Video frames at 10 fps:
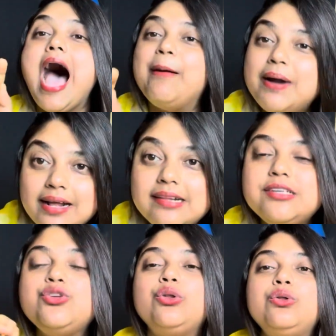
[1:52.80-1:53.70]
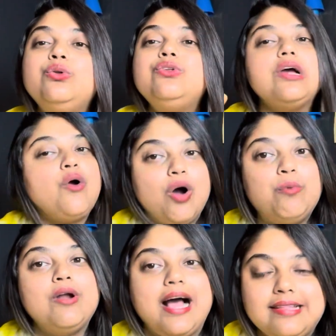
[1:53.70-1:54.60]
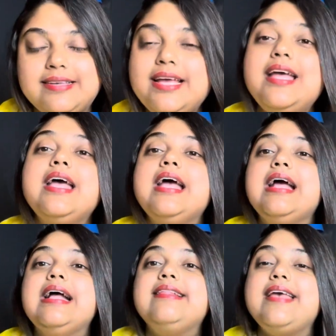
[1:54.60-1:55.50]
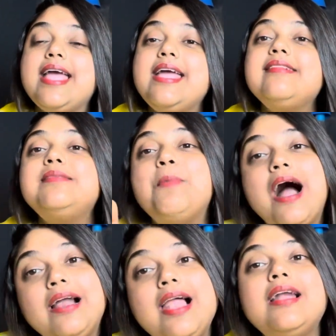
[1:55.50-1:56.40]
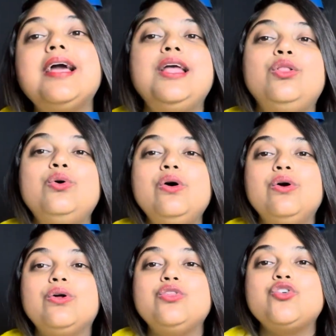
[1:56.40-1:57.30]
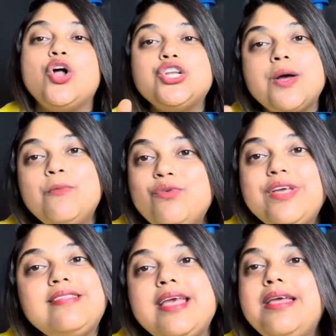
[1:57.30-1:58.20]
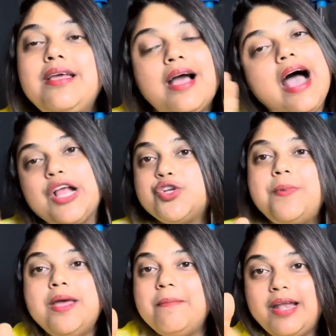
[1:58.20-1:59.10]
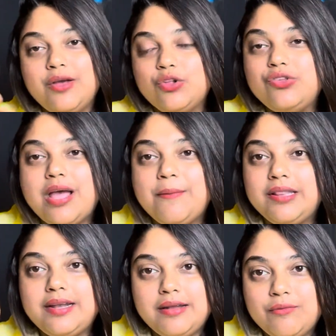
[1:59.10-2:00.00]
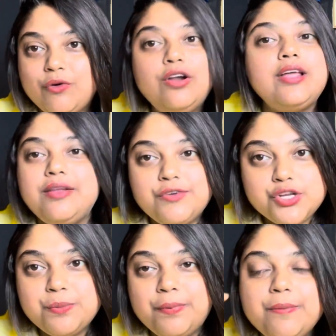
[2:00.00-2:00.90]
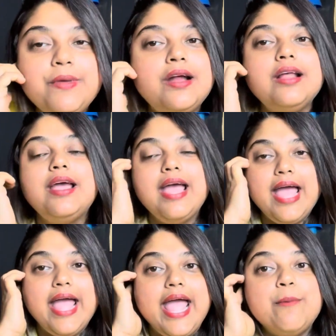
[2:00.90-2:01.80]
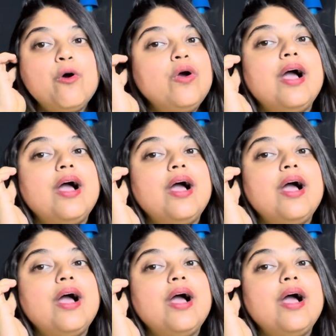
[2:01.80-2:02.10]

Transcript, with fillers: আমার কাছে যতদূর যা খবর আছে চেঙ্গিস বাংলাটা কিন্তু জলসা মুভিজেই আসবে মানে হচ্ছে আমাদের ওয়ার্ল্ড টেলিভিশন প্রিমিয়ার এবং